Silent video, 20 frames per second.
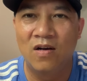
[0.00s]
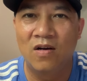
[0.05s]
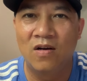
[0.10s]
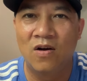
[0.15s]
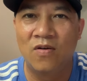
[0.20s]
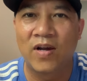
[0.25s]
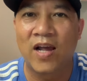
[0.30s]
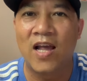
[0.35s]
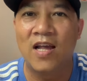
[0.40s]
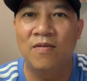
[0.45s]

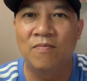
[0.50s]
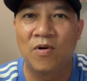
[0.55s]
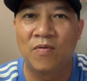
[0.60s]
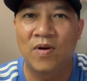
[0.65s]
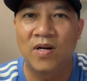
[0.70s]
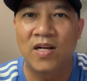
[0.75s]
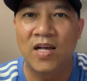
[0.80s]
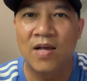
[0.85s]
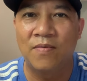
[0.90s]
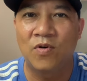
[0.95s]
ok một
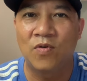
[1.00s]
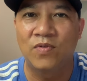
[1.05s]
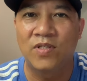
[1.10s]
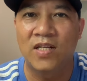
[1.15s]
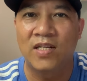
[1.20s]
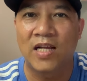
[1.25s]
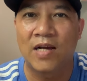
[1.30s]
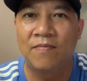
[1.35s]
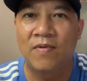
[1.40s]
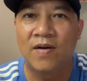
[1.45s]
lần nữa em cũng
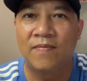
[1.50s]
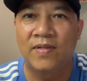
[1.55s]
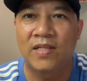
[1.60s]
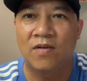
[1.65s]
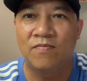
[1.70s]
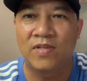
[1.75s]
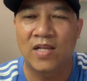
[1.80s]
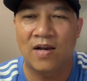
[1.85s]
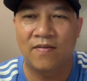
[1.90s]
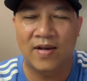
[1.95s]
xin cảm ơn và
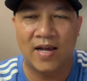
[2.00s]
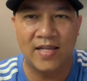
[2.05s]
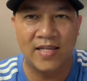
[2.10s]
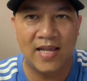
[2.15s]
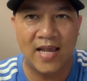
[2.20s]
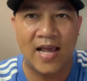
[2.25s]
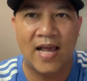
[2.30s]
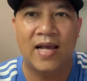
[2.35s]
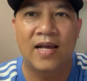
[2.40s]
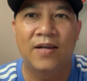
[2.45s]
tạm chào cả
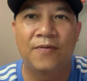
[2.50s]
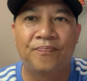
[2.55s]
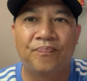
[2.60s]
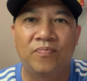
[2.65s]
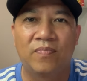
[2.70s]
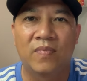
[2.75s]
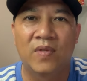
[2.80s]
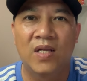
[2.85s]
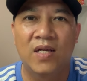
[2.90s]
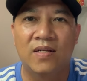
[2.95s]
nhà
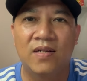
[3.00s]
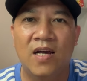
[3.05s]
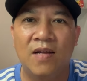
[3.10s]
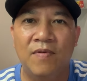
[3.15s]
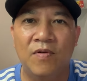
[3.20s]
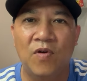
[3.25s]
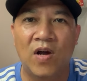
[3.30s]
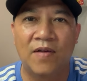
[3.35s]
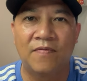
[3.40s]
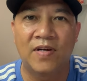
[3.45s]
đến
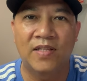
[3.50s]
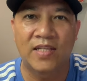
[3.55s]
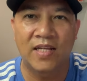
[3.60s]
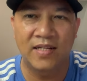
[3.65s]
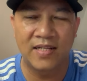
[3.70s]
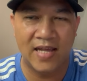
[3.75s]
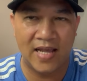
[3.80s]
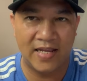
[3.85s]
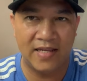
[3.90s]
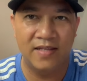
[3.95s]
với bài phân
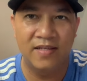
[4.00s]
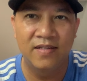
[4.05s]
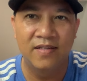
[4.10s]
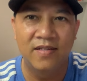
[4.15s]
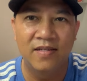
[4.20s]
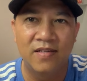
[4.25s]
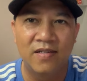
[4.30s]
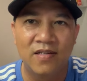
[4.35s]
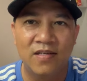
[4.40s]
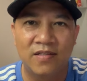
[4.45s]
tích này
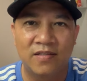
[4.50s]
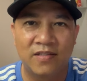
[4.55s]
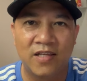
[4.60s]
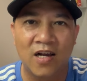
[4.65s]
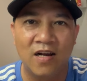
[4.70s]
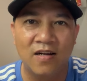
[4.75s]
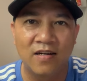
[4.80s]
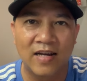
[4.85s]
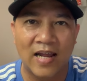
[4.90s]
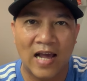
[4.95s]

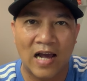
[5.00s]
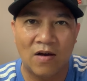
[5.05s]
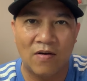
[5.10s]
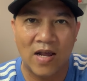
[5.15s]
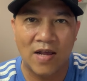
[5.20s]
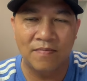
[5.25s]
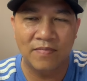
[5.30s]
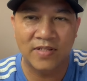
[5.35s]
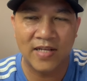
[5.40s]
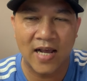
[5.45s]
chừng nào
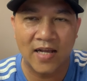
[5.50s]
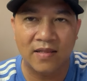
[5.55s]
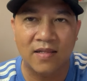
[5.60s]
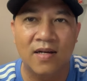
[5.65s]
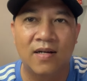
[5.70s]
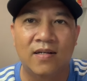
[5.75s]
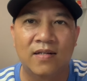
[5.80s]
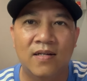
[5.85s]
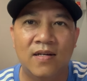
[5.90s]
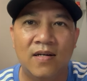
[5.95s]
em xác
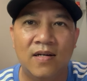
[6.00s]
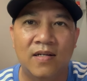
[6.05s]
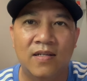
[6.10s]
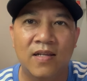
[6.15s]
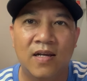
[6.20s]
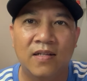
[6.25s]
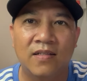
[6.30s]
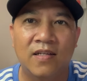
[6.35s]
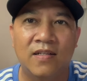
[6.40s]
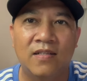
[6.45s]
thực được
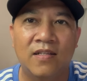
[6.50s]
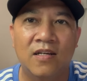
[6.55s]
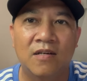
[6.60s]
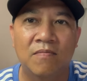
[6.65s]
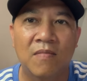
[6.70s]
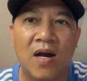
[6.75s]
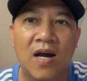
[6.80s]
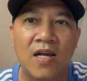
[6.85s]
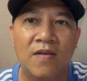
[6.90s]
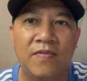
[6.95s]
những tin tức
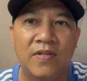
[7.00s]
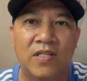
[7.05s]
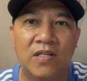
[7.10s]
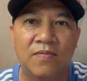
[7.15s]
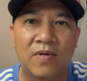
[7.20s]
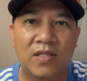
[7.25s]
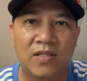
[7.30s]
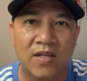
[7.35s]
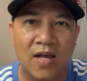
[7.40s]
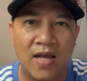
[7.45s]
mới về sư
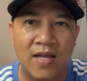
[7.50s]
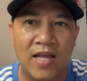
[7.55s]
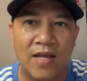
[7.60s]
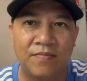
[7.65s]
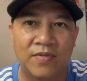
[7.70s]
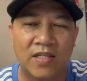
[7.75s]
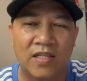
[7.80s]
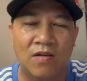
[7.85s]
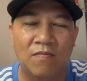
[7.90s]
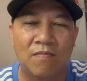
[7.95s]
minh tệ em
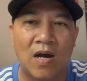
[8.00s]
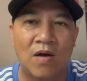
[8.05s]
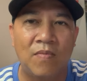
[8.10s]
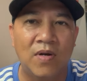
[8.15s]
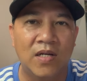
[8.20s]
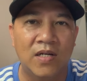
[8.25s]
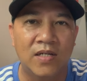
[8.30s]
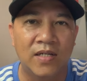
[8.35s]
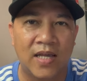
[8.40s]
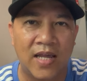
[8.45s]
sẽ thông báo
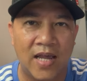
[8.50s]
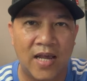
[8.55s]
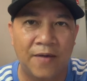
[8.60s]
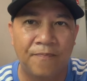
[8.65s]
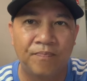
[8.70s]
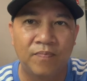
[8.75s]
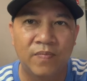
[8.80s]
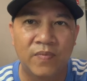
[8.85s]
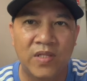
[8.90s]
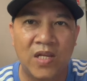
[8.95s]
với người nghe
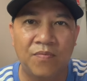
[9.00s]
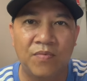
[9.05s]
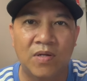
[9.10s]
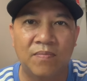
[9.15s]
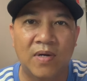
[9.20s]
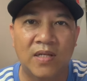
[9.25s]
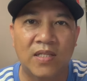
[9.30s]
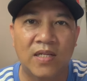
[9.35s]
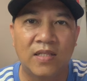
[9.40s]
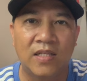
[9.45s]
trong những
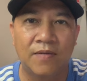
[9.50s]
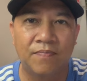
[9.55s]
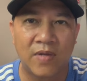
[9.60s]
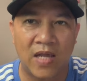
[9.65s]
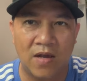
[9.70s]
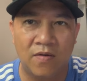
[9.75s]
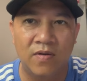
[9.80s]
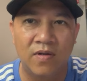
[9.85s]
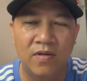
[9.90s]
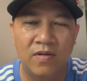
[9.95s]
bản tin tiếp
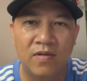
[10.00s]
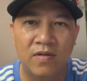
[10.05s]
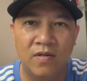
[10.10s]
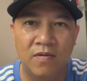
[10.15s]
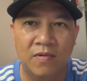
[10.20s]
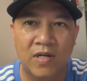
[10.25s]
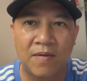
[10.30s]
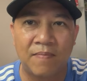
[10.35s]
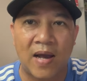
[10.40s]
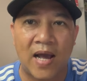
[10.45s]
theo
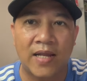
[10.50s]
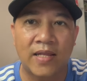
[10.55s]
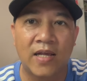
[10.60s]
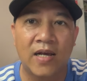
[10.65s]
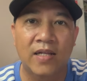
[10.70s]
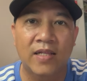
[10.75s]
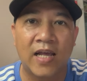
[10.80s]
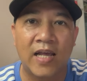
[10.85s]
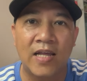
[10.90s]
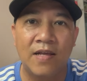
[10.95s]
các bạn
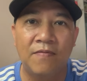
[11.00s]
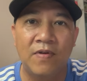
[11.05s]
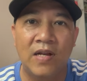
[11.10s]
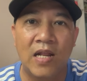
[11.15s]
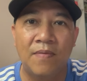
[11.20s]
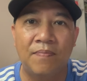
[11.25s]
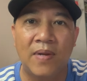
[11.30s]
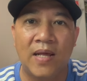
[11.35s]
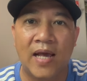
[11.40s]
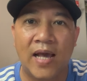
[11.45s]
nhớ thấy
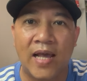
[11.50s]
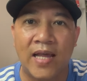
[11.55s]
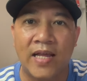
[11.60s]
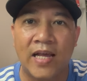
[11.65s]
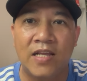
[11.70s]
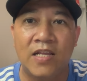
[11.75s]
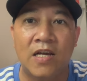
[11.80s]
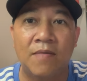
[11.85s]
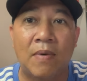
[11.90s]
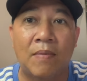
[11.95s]
video này hay
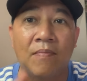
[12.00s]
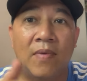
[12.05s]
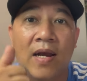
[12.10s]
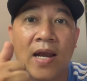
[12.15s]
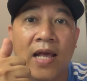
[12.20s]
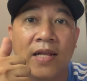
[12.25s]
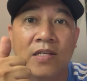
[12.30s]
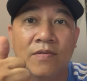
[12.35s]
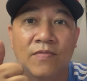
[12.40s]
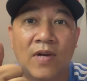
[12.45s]
hãy nhớ bấm
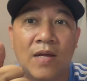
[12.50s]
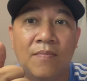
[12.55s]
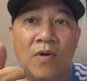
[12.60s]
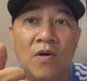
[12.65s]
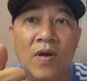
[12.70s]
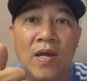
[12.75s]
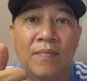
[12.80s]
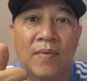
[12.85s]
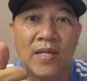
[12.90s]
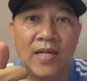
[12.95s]
like subscribe
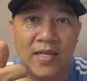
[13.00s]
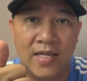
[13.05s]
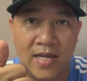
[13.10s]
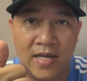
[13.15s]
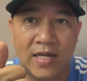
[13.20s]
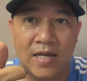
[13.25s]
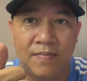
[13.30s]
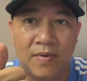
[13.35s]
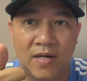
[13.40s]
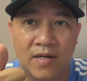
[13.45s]
hộ em cả nhà nhé
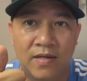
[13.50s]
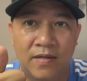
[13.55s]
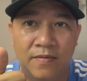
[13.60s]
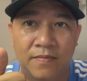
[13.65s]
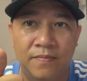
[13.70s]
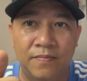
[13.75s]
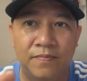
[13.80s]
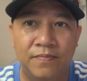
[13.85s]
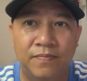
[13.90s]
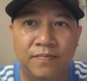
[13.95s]
cảm ơn